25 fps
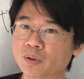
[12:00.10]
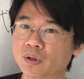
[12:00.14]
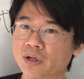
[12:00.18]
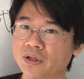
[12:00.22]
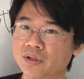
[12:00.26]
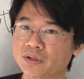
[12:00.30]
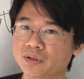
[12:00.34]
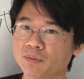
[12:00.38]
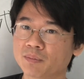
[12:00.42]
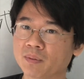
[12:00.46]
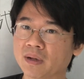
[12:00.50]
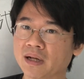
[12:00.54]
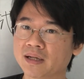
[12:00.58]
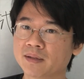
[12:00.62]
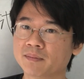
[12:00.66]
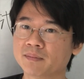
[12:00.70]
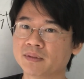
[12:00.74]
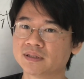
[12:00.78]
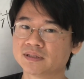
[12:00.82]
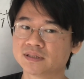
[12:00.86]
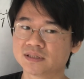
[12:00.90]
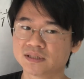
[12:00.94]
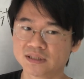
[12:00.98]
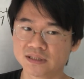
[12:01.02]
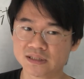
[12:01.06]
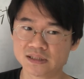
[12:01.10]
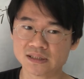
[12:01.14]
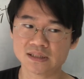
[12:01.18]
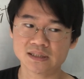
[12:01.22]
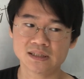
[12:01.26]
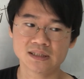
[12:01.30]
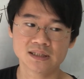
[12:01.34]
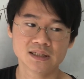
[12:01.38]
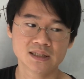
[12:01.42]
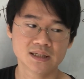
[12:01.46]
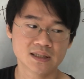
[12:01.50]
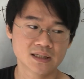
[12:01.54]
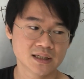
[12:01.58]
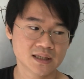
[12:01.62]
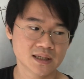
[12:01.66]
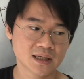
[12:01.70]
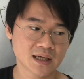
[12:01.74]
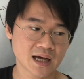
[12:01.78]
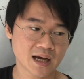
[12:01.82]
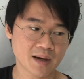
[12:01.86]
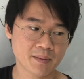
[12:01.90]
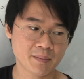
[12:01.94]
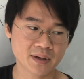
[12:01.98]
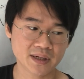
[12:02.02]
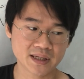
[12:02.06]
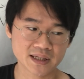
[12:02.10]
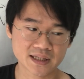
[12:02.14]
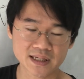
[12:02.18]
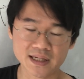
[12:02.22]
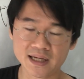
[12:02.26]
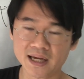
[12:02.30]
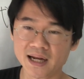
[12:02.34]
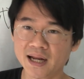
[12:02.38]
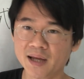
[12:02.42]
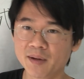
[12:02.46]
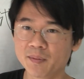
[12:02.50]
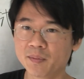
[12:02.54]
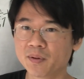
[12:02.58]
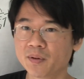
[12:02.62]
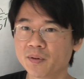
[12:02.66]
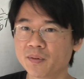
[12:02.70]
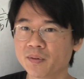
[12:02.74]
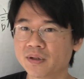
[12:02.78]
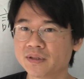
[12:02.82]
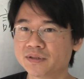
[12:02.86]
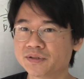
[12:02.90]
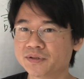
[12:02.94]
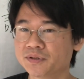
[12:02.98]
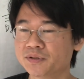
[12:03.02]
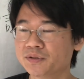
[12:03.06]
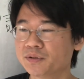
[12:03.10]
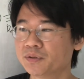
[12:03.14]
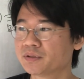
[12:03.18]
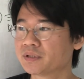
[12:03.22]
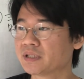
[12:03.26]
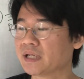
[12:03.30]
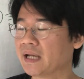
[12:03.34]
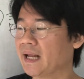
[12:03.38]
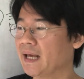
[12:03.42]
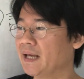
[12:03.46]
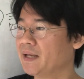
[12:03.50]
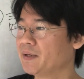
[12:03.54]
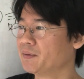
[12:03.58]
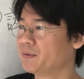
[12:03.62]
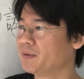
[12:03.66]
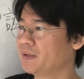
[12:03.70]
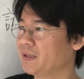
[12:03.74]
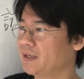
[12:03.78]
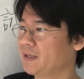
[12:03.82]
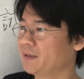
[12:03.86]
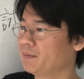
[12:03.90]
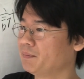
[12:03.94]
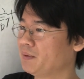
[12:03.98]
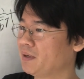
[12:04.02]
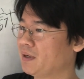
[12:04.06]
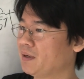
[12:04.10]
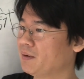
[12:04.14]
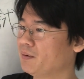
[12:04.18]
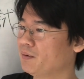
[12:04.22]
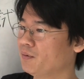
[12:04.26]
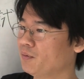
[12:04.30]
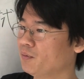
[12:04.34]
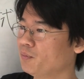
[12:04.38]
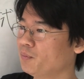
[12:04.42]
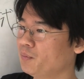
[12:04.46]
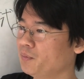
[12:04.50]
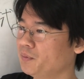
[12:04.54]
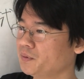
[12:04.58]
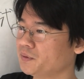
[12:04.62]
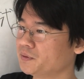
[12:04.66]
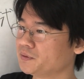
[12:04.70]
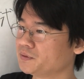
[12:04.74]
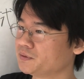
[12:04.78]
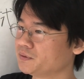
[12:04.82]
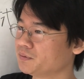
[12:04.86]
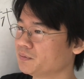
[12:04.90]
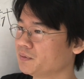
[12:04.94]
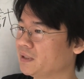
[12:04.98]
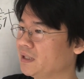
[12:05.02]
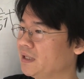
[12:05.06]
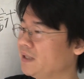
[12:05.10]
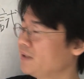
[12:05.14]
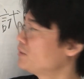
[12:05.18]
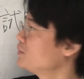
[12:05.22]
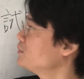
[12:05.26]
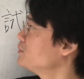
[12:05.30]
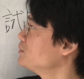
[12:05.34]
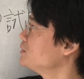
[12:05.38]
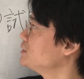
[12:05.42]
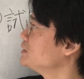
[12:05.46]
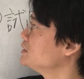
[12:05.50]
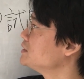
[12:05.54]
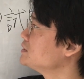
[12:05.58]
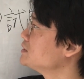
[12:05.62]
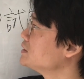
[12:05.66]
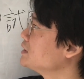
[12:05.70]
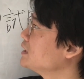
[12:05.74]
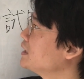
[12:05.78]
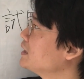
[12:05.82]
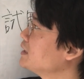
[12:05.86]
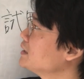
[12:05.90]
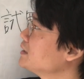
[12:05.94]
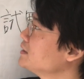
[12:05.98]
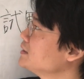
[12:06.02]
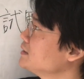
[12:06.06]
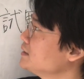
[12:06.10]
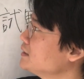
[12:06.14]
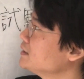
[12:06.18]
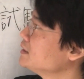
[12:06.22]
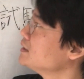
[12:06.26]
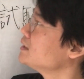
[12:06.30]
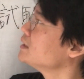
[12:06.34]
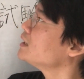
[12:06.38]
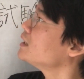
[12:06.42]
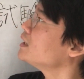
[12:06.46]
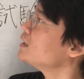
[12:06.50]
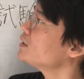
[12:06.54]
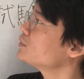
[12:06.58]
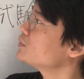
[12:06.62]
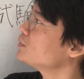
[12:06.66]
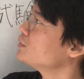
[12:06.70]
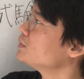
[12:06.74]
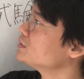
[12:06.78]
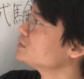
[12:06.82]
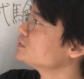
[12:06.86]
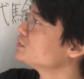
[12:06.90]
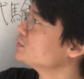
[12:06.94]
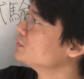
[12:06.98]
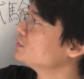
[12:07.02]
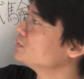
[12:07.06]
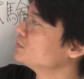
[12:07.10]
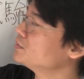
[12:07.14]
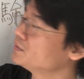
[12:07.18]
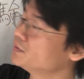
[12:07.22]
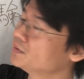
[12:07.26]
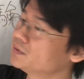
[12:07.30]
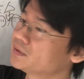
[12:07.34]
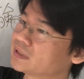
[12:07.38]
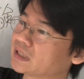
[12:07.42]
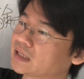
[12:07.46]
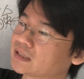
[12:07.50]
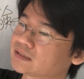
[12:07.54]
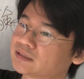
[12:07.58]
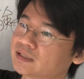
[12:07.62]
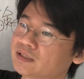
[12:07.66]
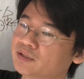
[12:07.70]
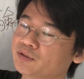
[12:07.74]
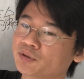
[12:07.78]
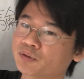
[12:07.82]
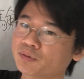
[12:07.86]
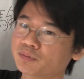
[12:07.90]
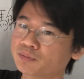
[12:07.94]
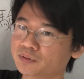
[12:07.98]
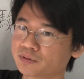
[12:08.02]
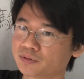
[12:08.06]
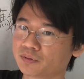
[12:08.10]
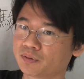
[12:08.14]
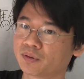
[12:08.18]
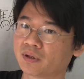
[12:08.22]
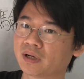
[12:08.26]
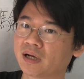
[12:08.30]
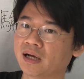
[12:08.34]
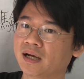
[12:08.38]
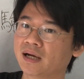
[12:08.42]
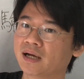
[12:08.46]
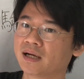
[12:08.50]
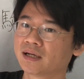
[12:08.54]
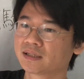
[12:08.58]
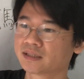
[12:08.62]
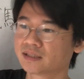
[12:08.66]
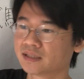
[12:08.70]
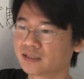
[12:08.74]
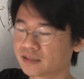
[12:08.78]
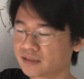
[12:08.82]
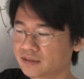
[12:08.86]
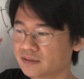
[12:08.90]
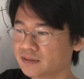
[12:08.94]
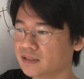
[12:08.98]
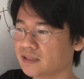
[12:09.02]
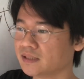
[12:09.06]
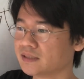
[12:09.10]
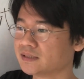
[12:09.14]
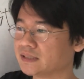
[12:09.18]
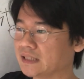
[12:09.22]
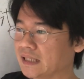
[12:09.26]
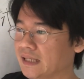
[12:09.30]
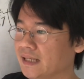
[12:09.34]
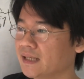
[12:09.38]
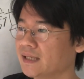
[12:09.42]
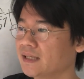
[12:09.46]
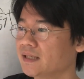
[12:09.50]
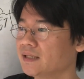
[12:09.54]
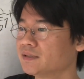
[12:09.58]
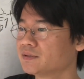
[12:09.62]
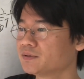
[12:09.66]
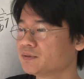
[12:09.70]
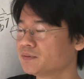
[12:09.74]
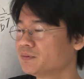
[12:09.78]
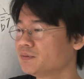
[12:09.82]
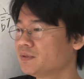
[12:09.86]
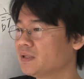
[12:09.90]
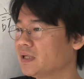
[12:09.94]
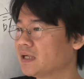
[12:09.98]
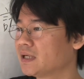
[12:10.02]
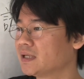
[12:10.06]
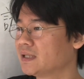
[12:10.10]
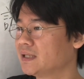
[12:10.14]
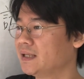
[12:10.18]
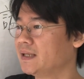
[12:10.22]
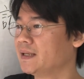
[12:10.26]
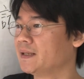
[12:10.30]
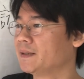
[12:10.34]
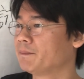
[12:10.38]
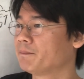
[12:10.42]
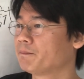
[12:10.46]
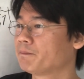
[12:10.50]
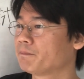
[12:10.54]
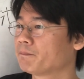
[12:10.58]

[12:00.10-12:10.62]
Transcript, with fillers: かいうのもありますしあまり聞かないものは重要じゃないので、まあ、覚える必要はないと思うんですがあとはその、たくさん読むとか聞くですね。その中で、